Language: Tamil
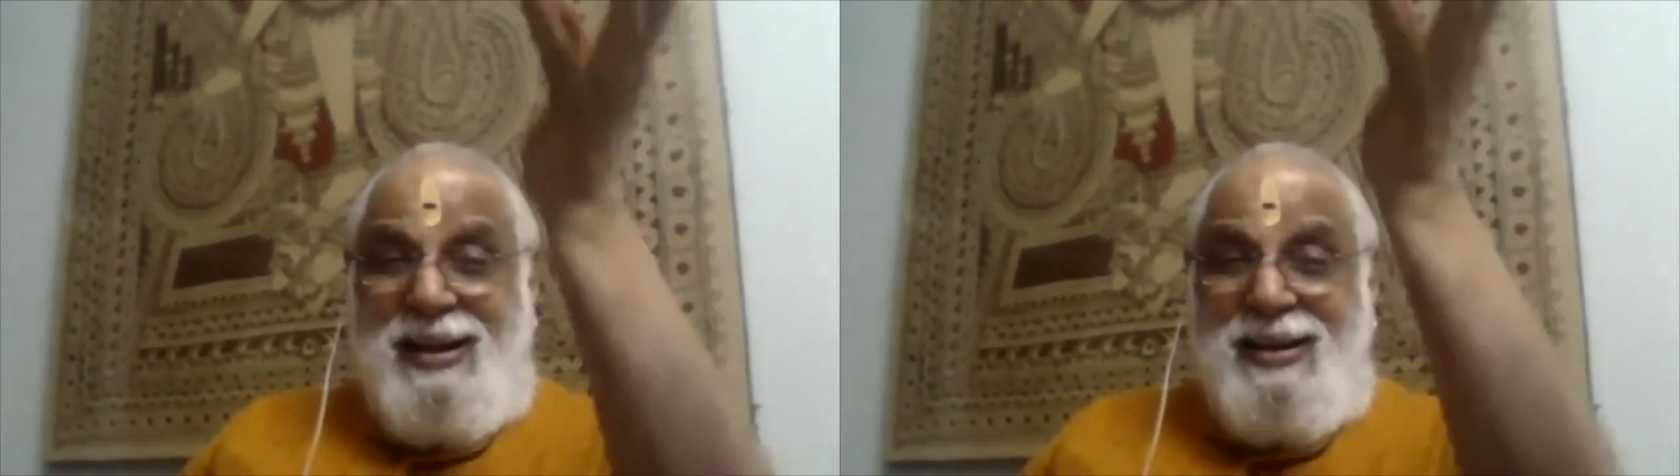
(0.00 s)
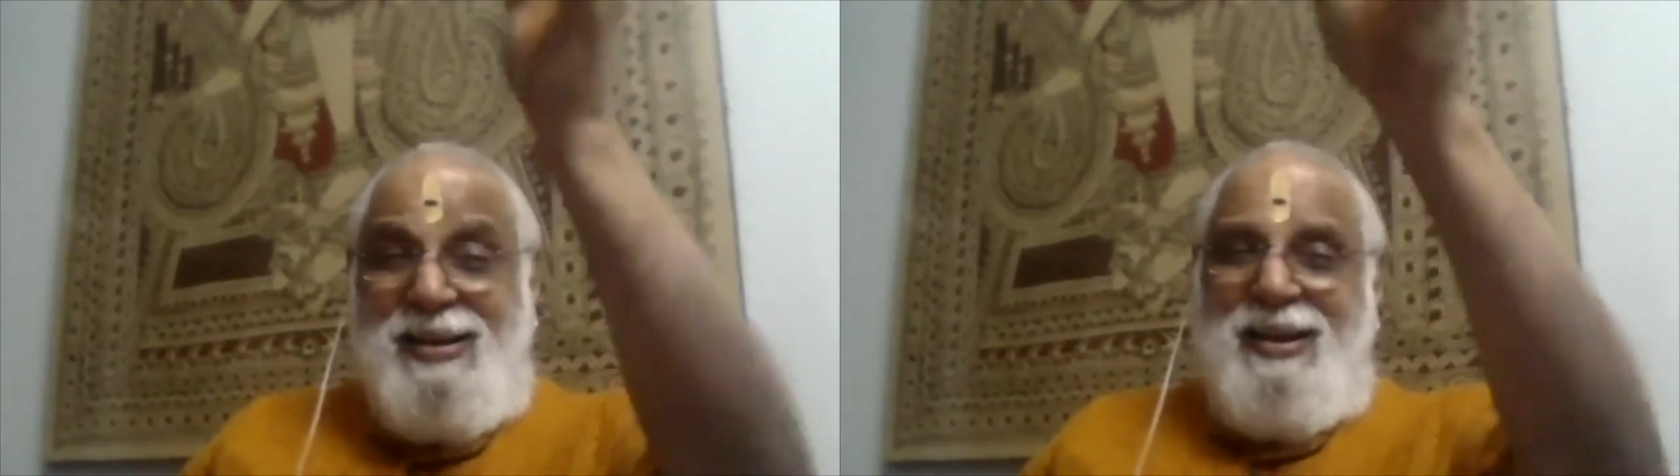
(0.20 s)

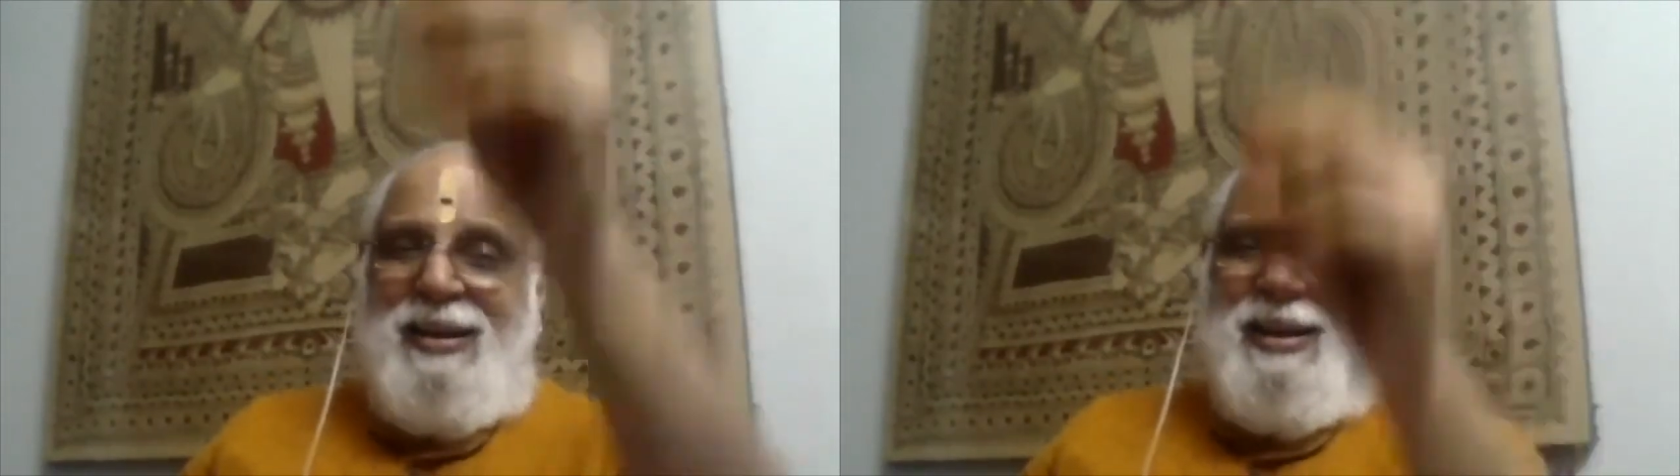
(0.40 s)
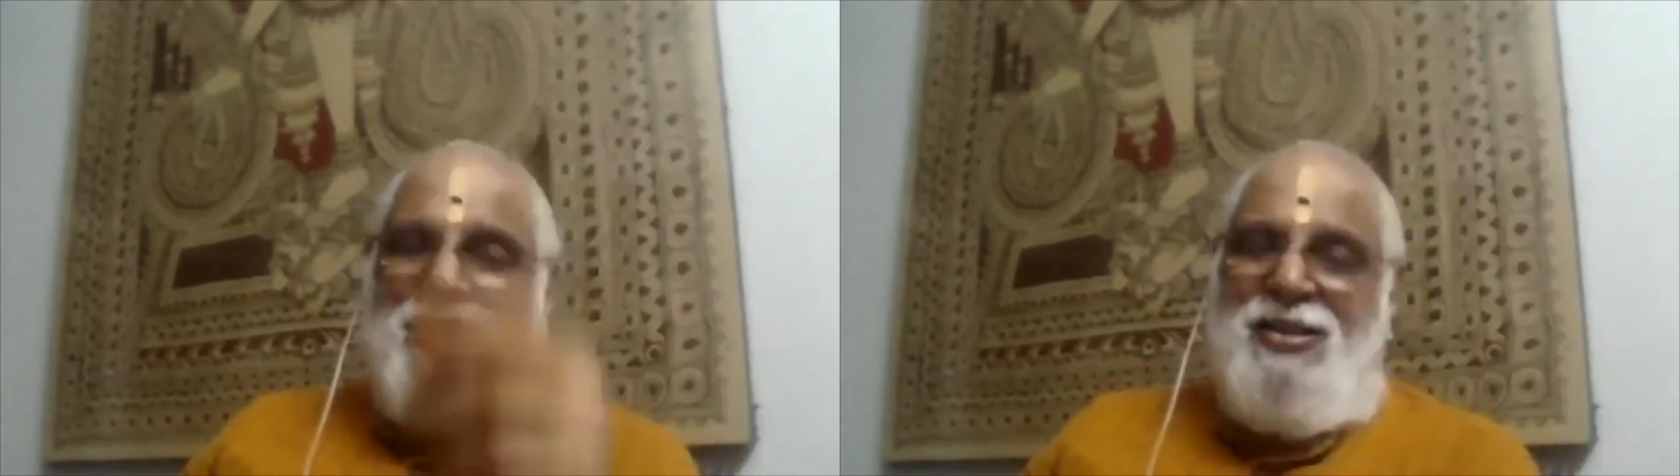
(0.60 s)
கையில
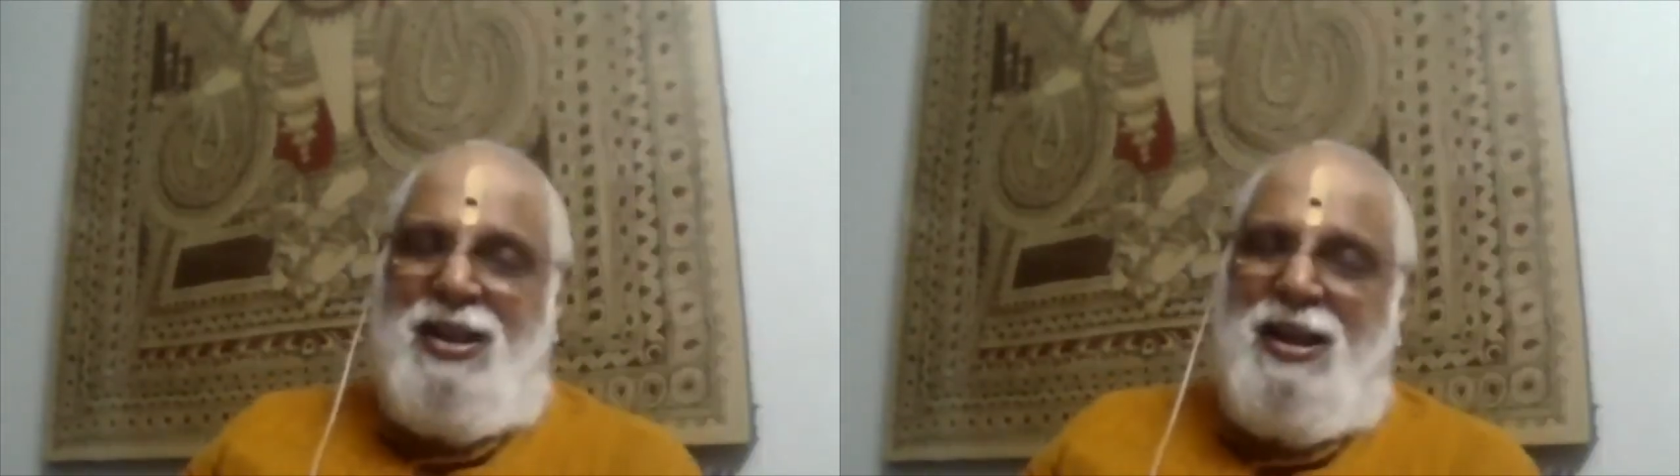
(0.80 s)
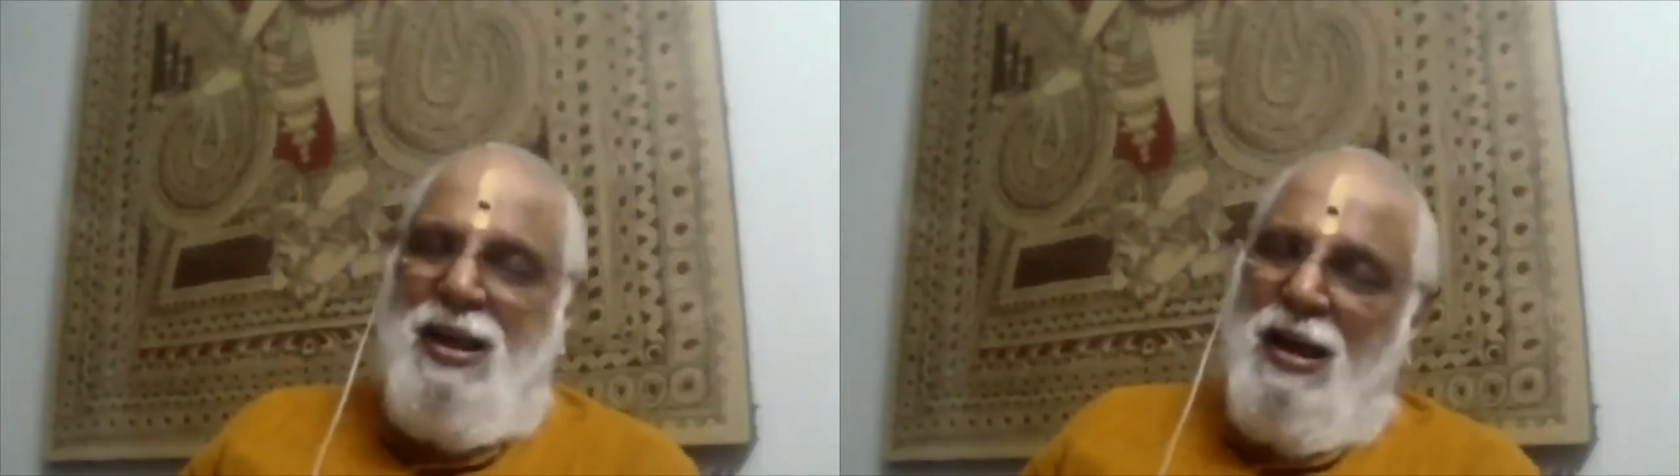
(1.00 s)
ஏந்தி